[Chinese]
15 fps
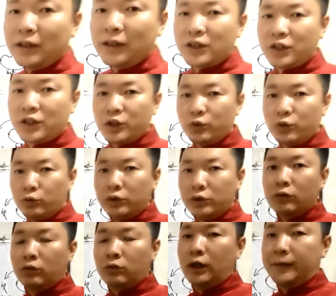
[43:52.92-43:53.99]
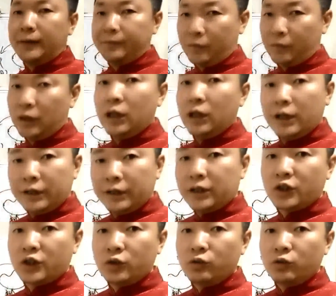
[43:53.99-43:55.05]
个思路要懂啊，这个
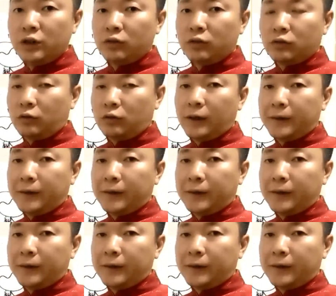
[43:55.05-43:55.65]
思路要懂啊，